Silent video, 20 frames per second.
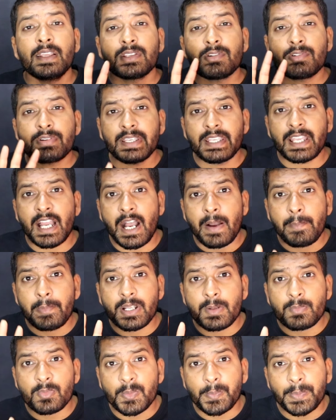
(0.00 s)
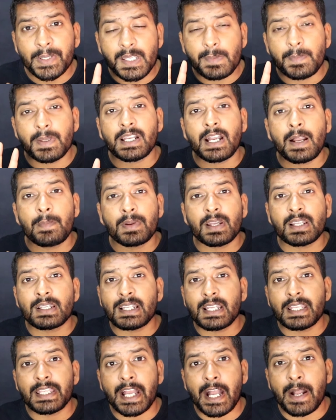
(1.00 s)
क्योंकि यहाँ पर हमको फ्री में काम
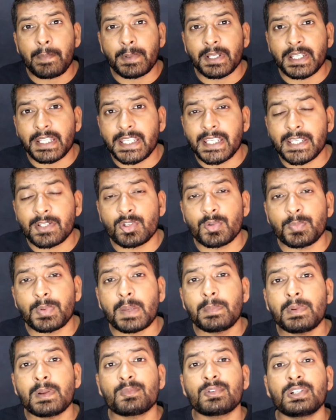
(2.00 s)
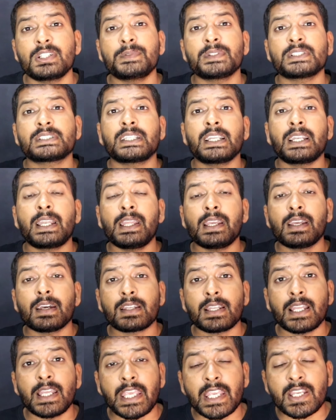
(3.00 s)
करना है यहाँ पर एक रुपया भी हमको इन्वेस्ट नहीं
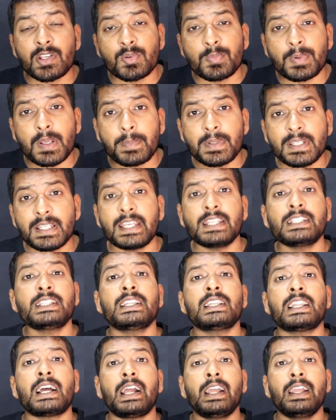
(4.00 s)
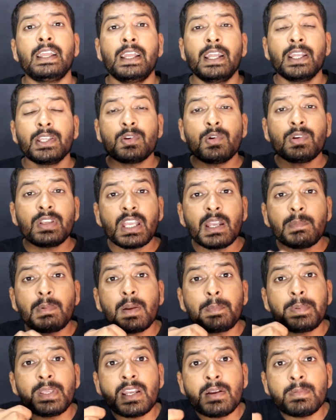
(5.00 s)
करना है एक रुपया भी नहीं देना है क्योंकि अब
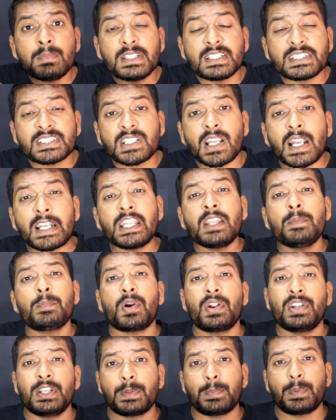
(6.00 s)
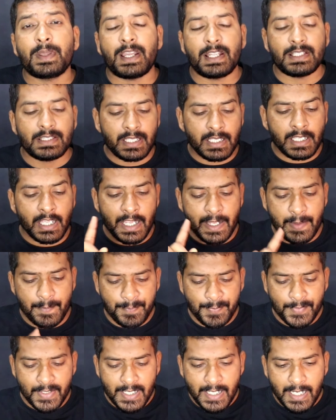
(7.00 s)
अभी हम स्टार्टिंग पॉइंट पे है ठीक है
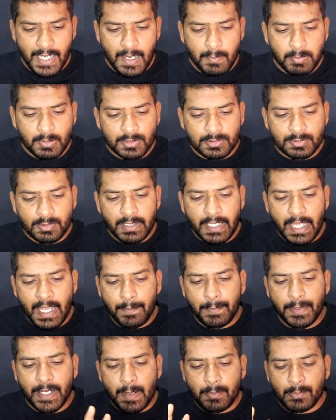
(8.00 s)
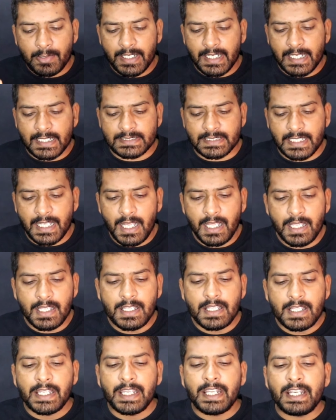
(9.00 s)
अब दोस्तों यहाँ पर आपको एक ऐसा
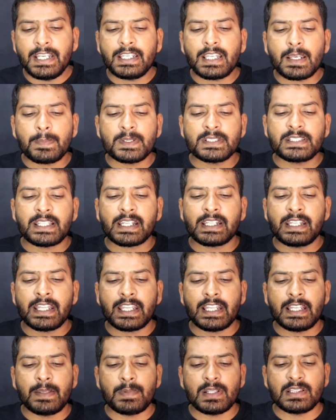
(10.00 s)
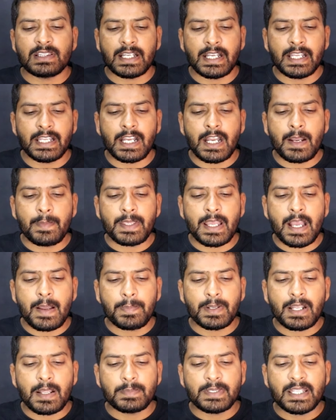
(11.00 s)
इंटरफेस देखने के लिए मिलता है अब यहाँ
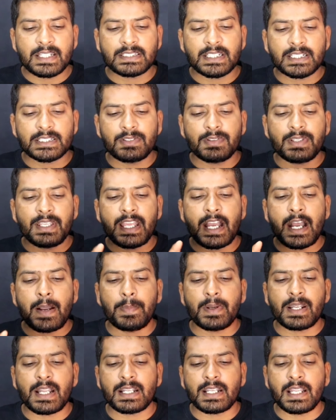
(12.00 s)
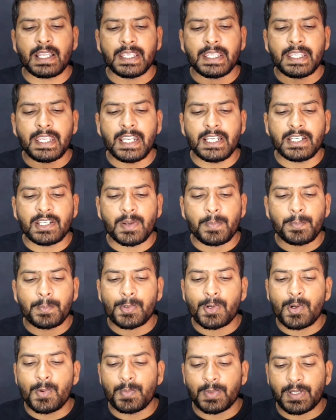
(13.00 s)
पर आप देख सकते हो कि यहाँ पर आ रहा है गेट अ
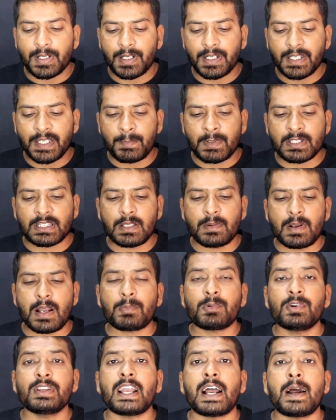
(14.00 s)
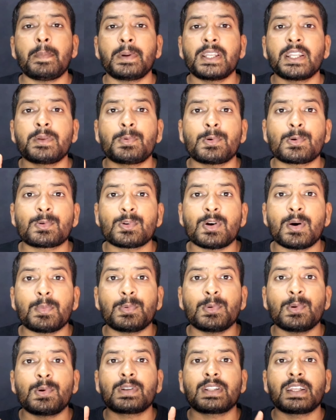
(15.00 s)
प्रोम्ट मतलब आपको यहाँ पर एक फ़ोटो
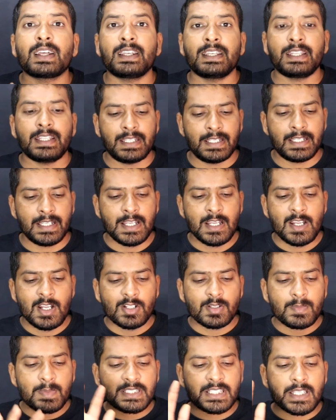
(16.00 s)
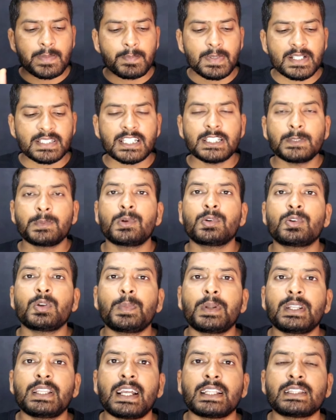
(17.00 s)
अपलोड करनी है तो मैं सिंपल सा इस फोटो
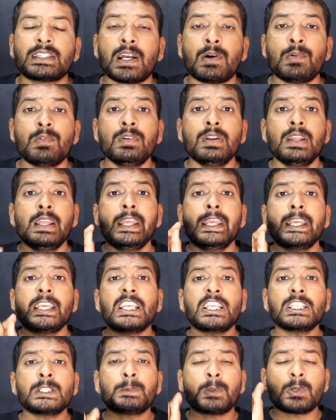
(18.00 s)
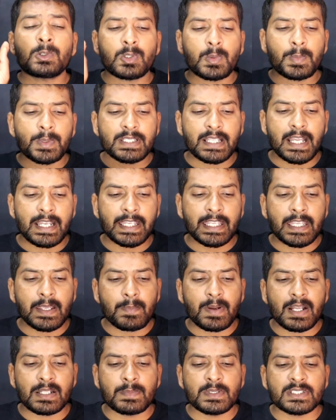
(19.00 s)
पर जाता हूँ इस फोटो पर जाने के
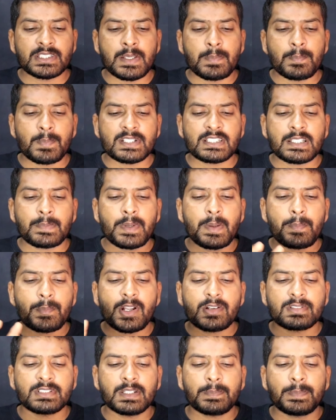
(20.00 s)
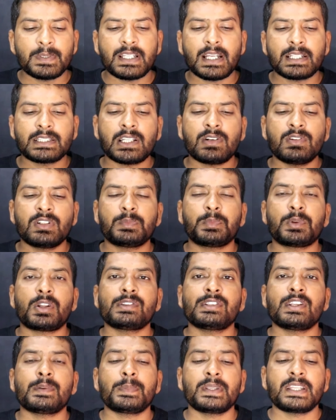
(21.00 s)
बाद मैं सिंपल सा मैं ब्राउज़र पे जाता हूँ और
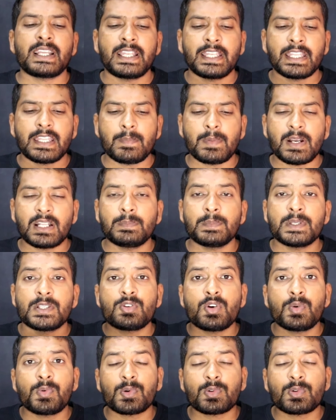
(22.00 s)
ब्राउज़र पे जाने के बाद में जो